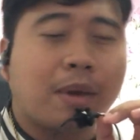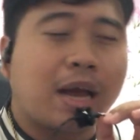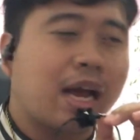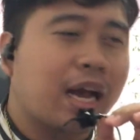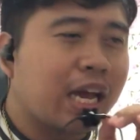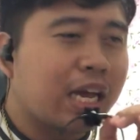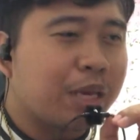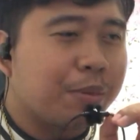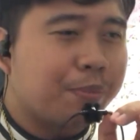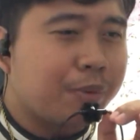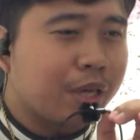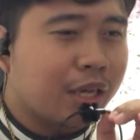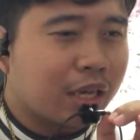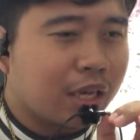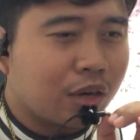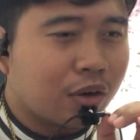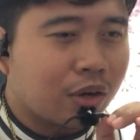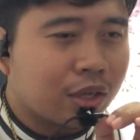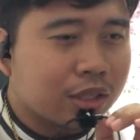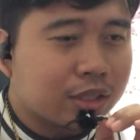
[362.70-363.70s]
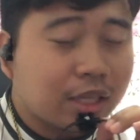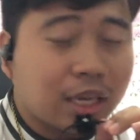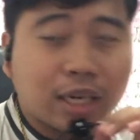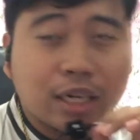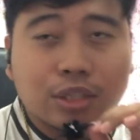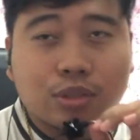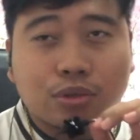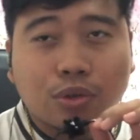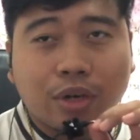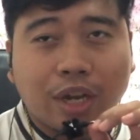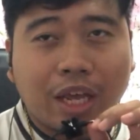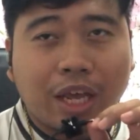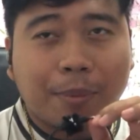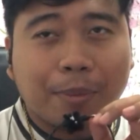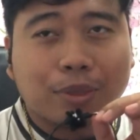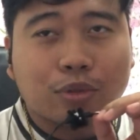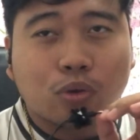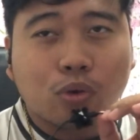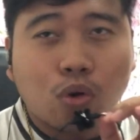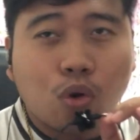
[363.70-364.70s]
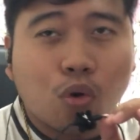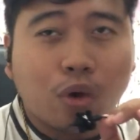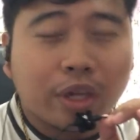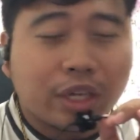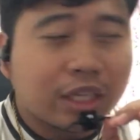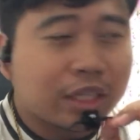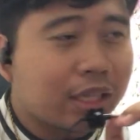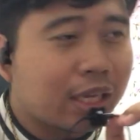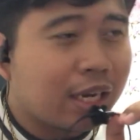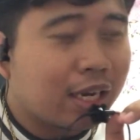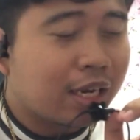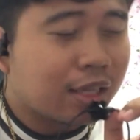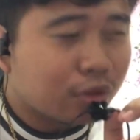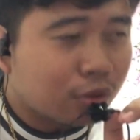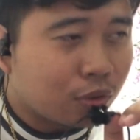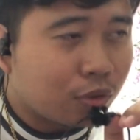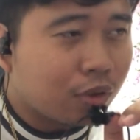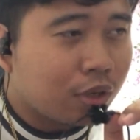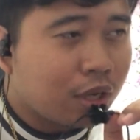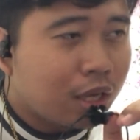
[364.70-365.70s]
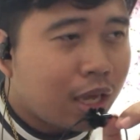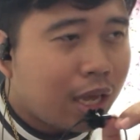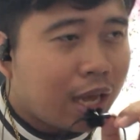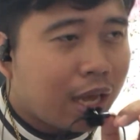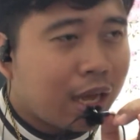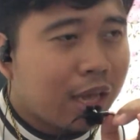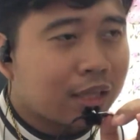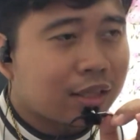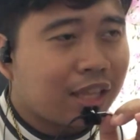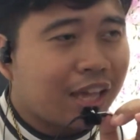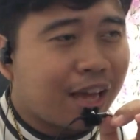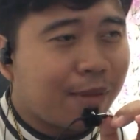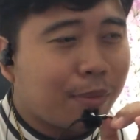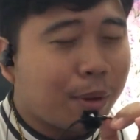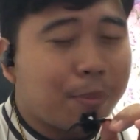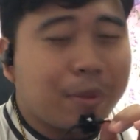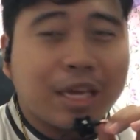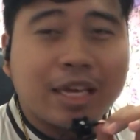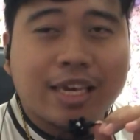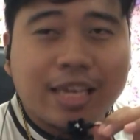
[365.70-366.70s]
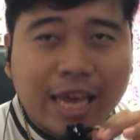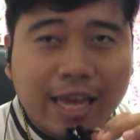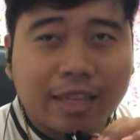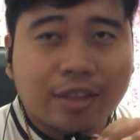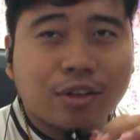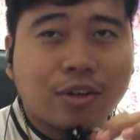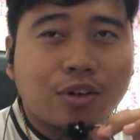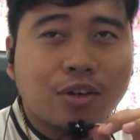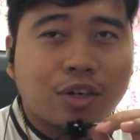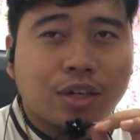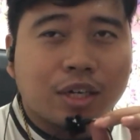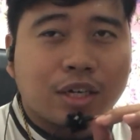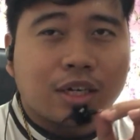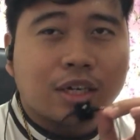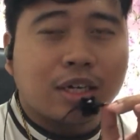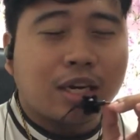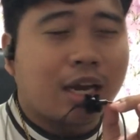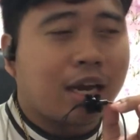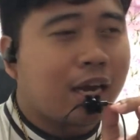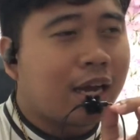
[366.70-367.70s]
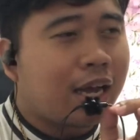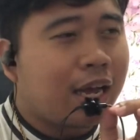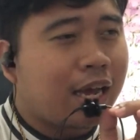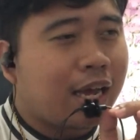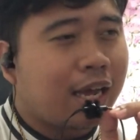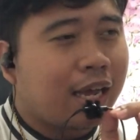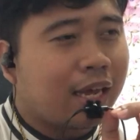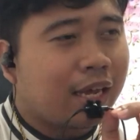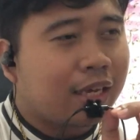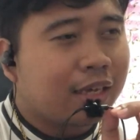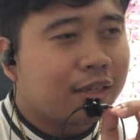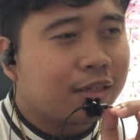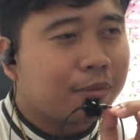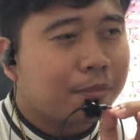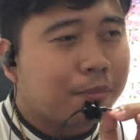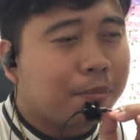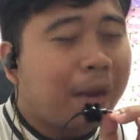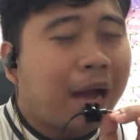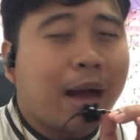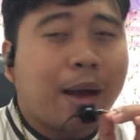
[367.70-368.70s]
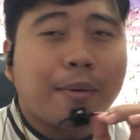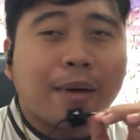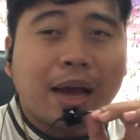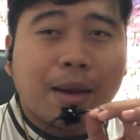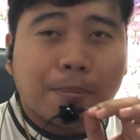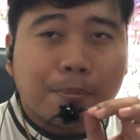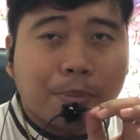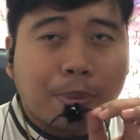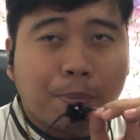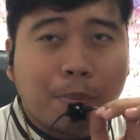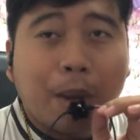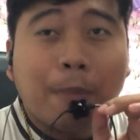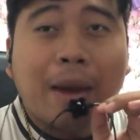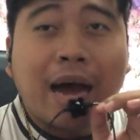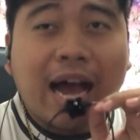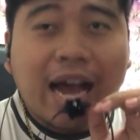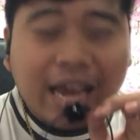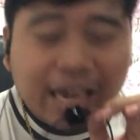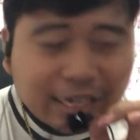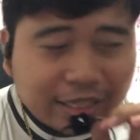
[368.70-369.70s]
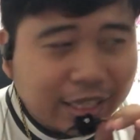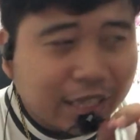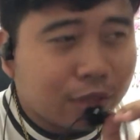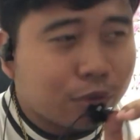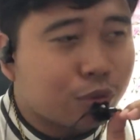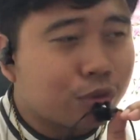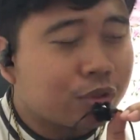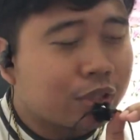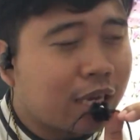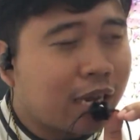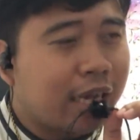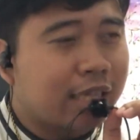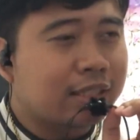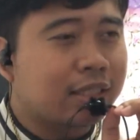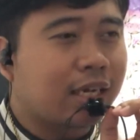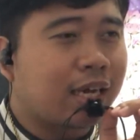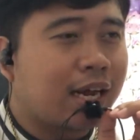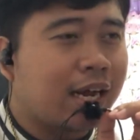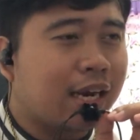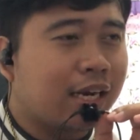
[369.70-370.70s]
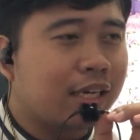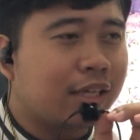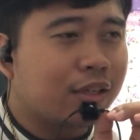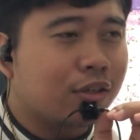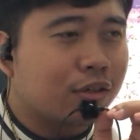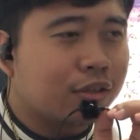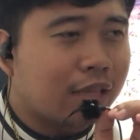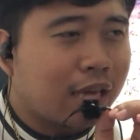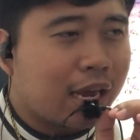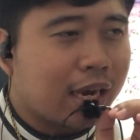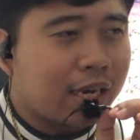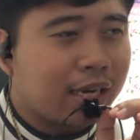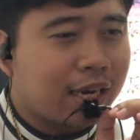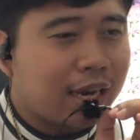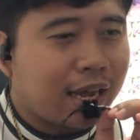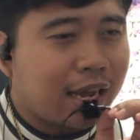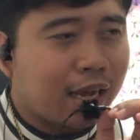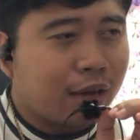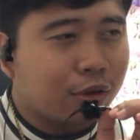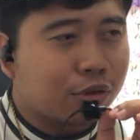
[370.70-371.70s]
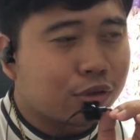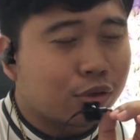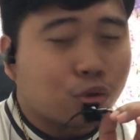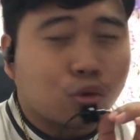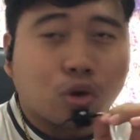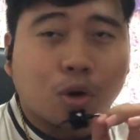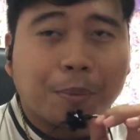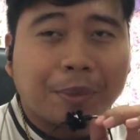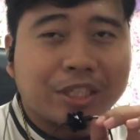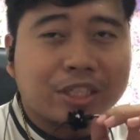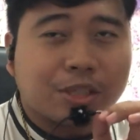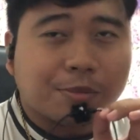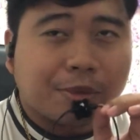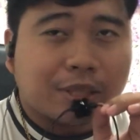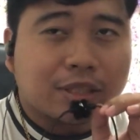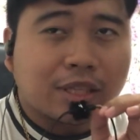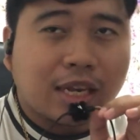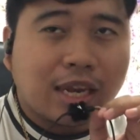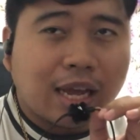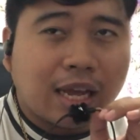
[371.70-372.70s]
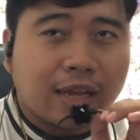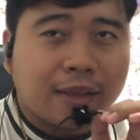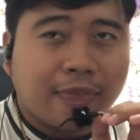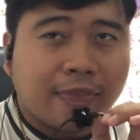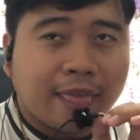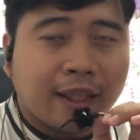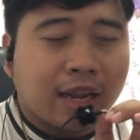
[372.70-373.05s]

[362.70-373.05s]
mga kaibigan no at sana soon eh matulungan niya talaga to at uh, mabigyan no ng uh, ah, ba- pabahay din kung sakasakali no dahil uh, siguro pansamantala